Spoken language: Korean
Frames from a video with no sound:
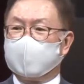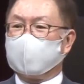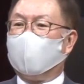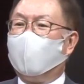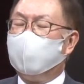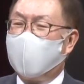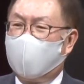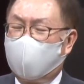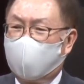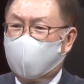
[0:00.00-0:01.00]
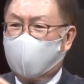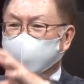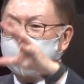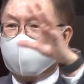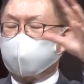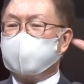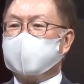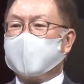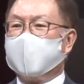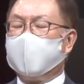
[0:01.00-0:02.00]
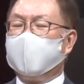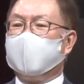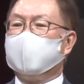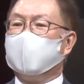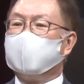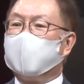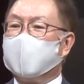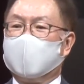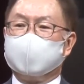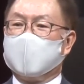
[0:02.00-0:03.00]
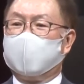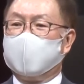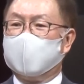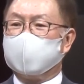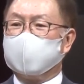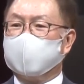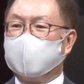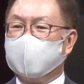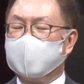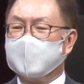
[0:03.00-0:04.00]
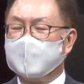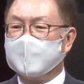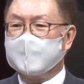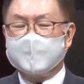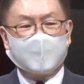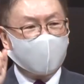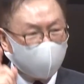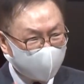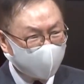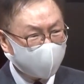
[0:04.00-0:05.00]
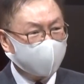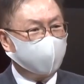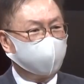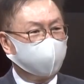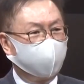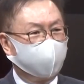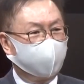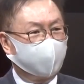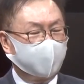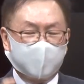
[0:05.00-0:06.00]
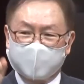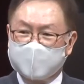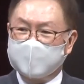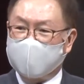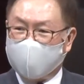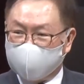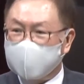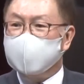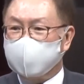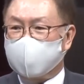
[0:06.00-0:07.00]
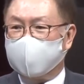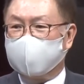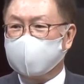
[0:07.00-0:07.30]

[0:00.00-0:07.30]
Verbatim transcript: 더 하는 숫자에 연연해 하지 아니하시고 한 사람, 한 인생,